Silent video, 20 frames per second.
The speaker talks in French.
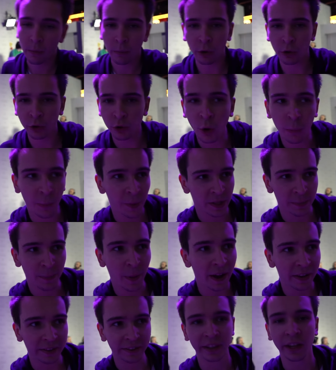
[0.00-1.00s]
Bon, nous on pèse
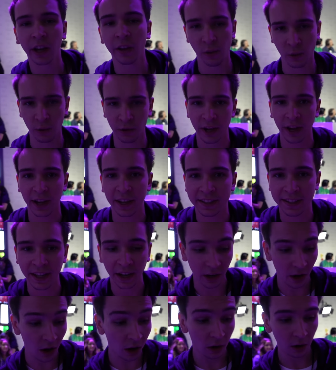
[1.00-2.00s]
pas assez, hein, donc on est à
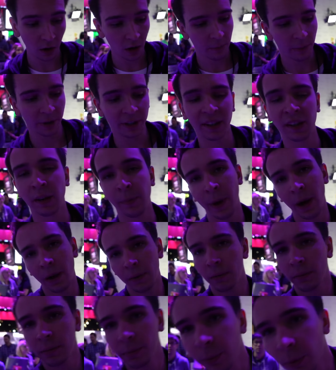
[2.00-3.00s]
l'extérieur, mais très sympa.
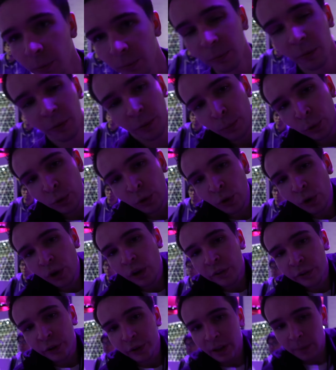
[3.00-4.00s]
Montre-leur ce